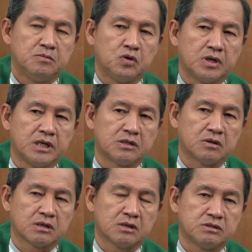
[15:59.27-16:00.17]
บุคลิกข
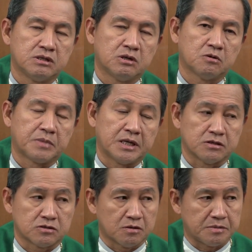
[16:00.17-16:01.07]
องเราที่เข้าไป
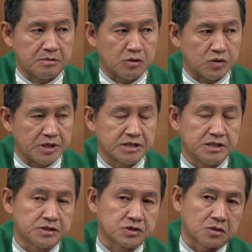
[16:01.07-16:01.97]
จะต้องเป็นบุคลิก
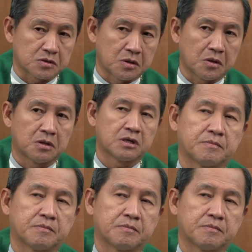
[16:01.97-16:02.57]
ที่สอดคล้อง